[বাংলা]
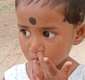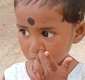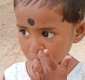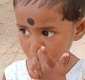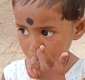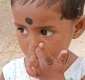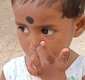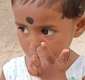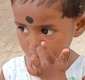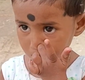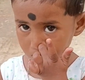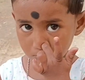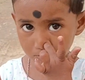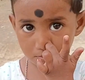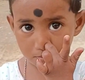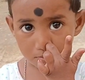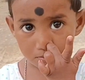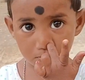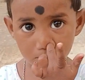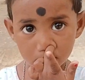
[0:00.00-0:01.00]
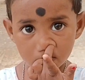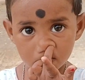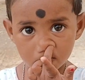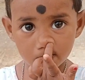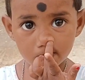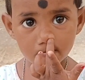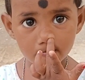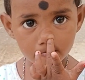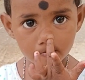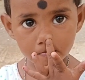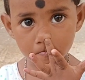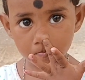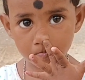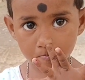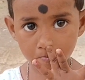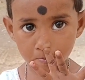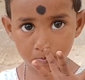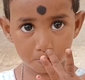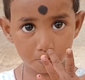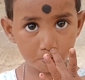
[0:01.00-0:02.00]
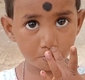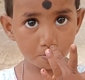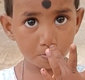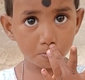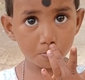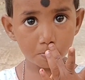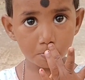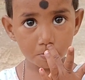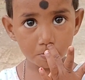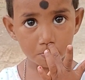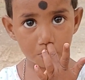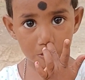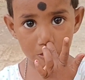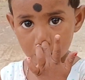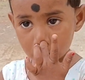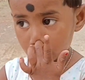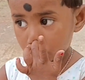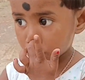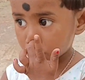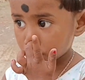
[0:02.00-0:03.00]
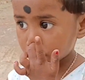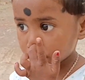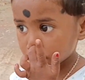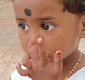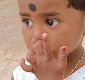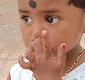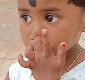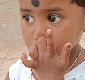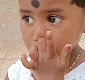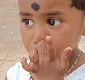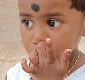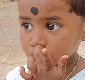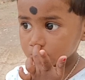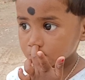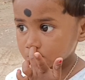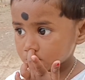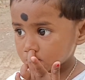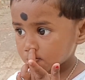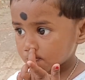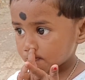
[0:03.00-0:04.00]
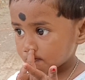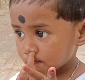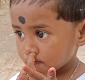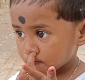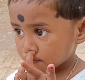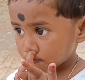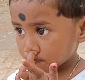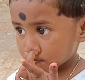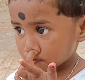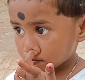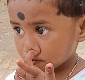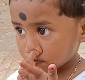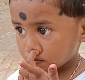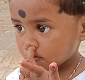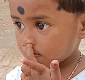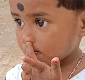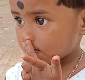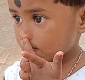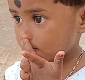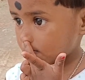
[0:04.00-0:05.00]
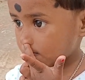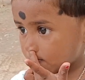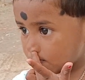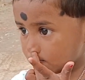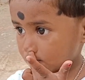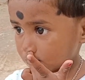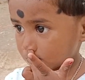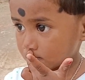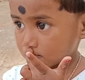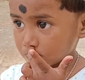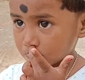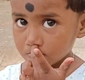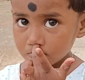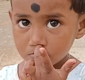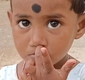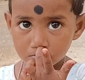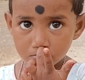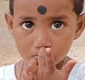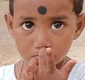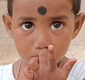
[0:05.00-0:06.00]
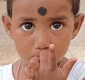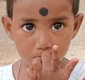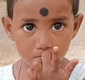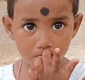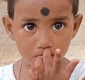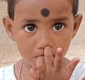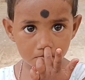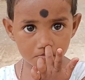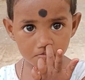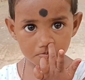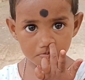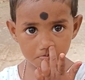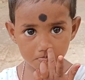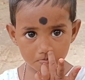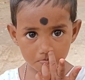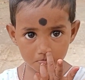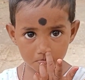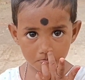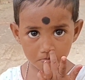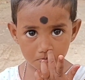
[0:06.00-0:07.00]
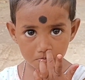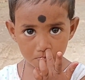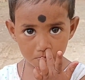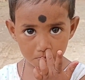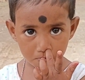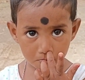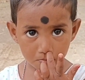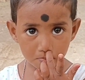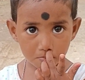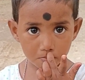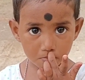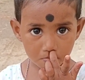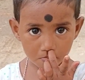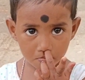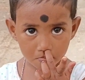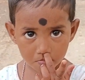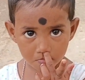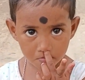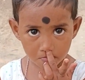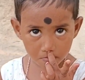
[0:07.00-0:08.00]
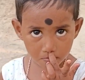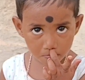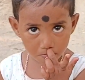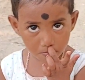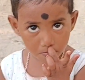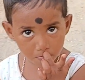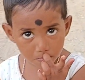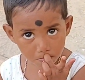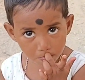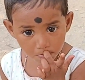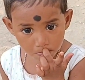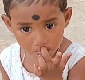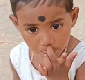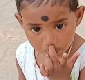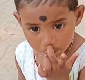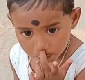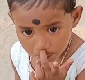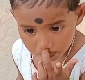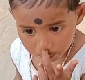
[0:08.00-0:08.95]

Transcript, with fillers: বাড়িতে এখন আমি ওকে দিয়ে আসি বাড়িতে গিয়ে নাতনিটা চলে আসে ওরা দুই ভাই বোন মিলেই একা একাই চলে আসবে তো এখন বলছি ওকে চল